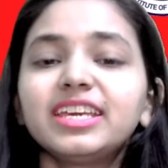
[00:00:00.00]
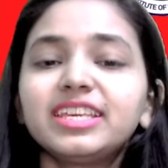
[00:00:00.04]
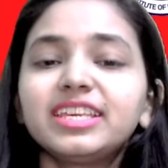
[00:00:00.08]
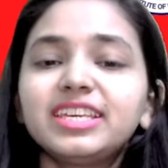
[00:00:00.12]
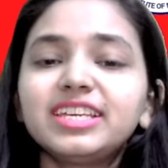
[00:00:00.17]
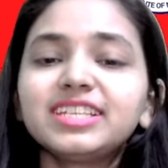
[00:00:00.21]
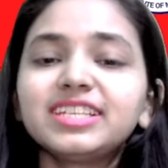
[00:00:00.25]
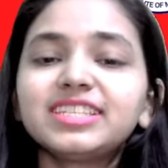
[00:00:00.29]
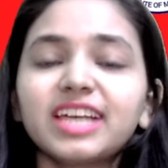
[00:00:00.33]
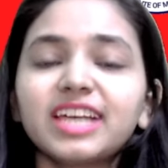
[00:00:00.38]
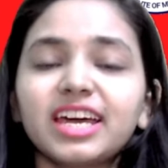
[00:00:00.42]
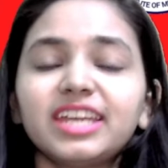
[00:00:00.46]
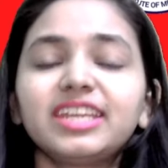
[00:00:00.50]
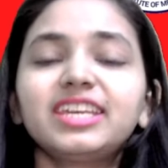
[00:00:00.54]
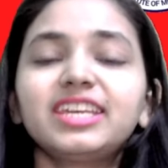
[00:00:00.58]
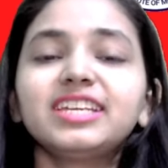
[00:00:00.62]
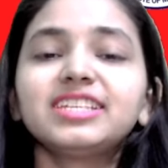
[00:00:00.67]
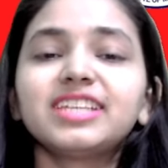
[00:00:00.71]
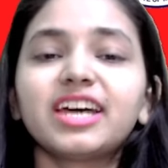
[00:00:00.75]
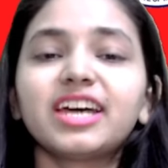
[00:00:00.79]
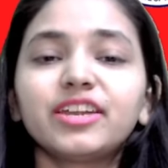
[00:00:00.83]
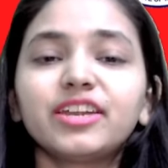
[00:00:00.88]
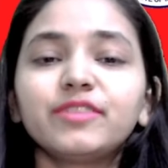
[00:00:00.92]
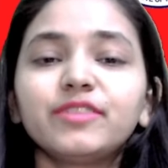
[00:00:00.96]
ये सारी के
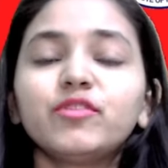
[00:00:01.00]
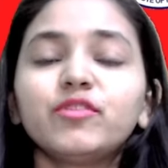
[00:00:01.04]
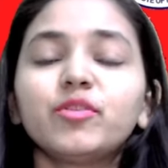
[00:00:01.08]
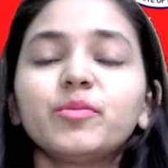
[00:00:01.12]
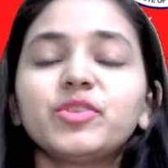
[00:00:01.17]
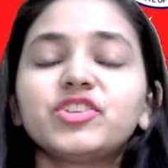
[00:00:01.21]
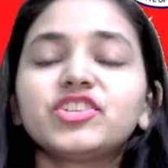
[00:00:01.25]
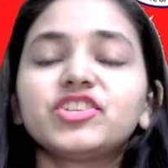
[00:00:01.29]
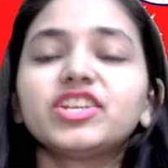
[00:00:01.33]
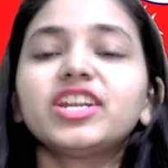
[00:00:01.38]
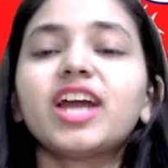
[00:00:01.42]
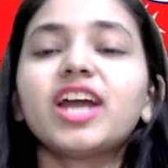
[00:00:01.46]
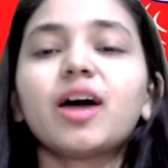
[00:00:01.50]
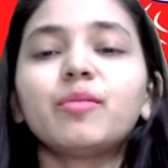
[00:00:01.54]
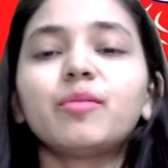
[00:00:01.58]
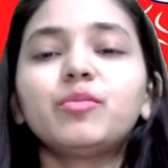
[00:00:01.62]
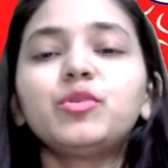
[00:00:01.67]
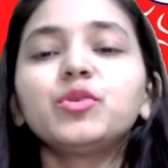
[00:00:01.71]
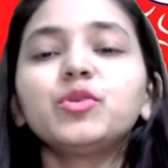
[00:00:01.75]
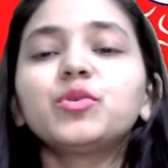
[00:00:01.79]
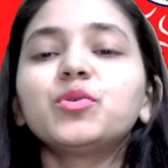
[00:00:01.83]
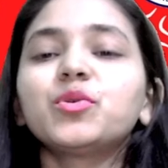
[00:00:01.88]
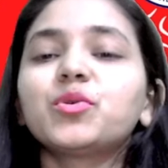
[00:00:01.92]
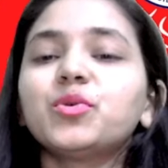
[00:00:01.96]
सारी इन्फॉर्मेशन आप
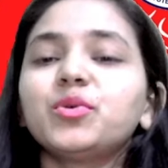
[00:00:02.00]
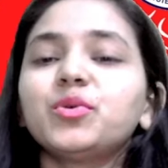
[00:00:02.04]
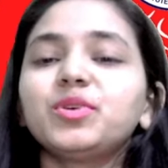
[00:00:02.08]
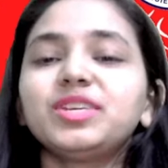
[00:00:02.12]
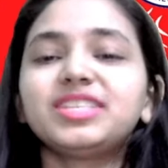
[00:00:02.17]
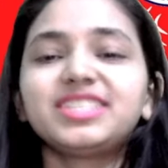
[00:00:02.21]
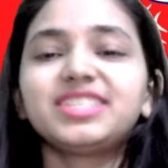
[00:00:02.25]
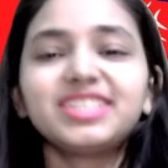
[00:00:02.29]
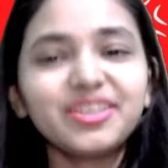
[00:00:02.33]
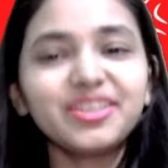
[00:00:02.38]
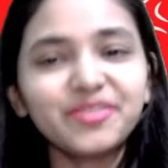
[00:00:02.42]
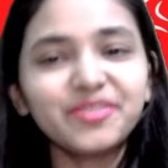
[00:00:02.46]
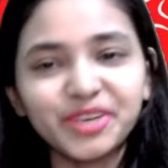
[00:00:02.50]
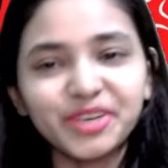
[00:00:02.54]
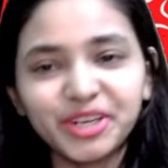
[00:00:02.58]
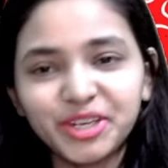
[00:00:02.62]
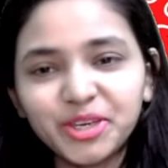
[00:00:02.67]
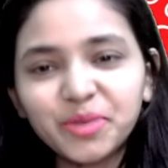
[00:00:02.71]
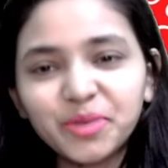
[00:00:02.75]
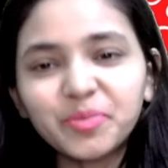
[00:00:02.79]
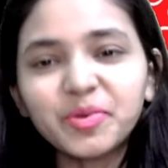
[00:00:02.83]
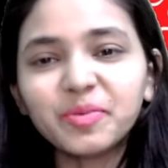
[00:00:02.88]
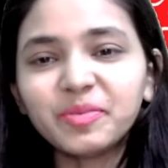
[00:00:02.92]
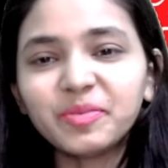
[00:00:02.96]
लोगों को इसी
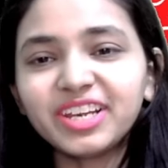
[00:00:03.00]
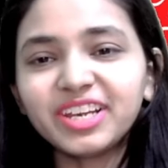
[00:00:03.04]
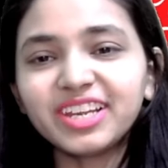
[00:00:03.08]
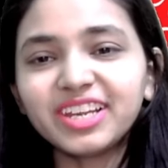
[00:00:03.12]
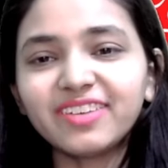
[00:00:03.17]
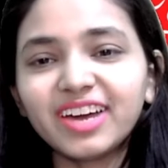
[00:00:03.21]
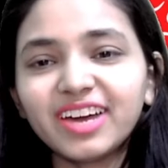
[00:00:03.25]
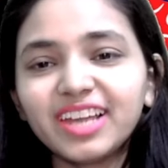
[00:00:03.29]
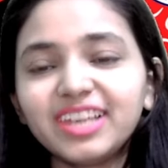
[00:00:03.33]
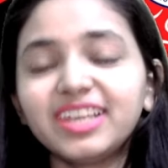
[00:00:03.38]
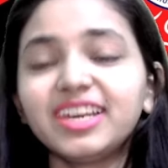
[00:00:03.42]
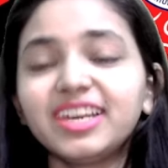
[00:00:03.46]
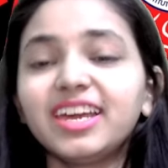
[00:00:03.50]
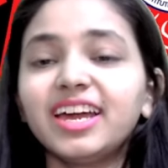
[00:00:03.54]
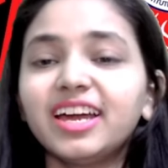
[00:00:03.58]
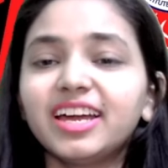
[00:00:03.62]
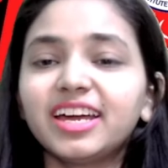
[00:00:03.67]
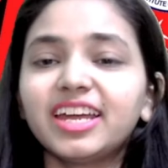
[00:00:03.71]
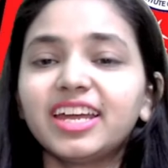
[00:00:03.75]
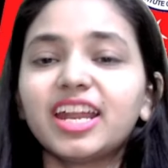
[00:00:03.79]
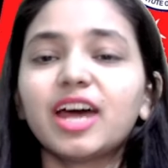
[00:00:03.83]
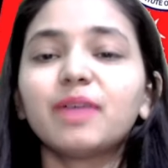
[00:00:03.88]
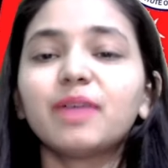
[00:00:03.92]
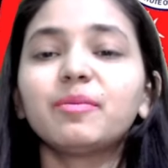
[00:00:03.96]
वीडियो में मिलने वाली है
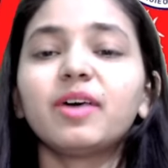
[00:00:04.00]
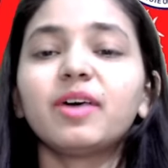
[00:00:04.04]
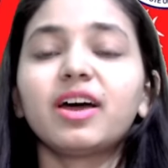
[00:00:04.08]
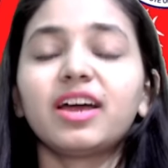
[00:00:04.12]
अगर आप